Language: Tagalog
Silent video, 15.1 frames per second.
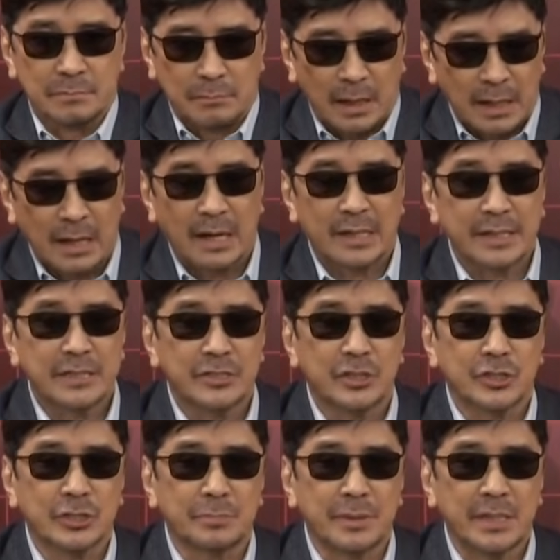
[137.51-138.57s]
Maaring
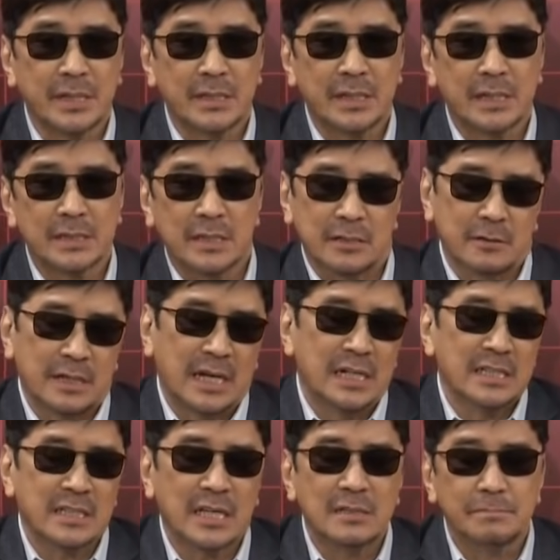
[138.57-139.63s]
sasabihin natin, wala
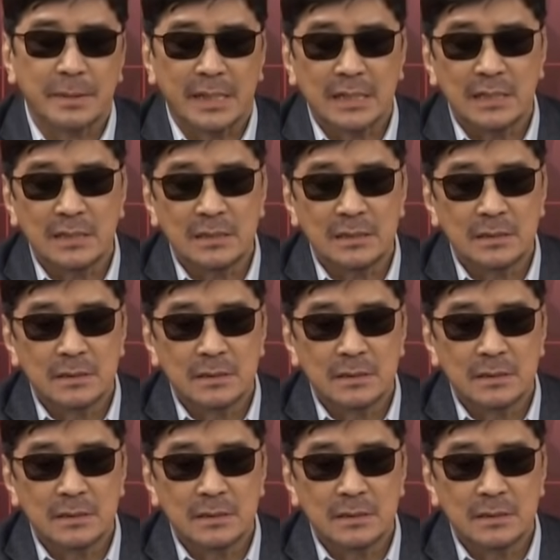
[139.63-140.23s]
na tayong pera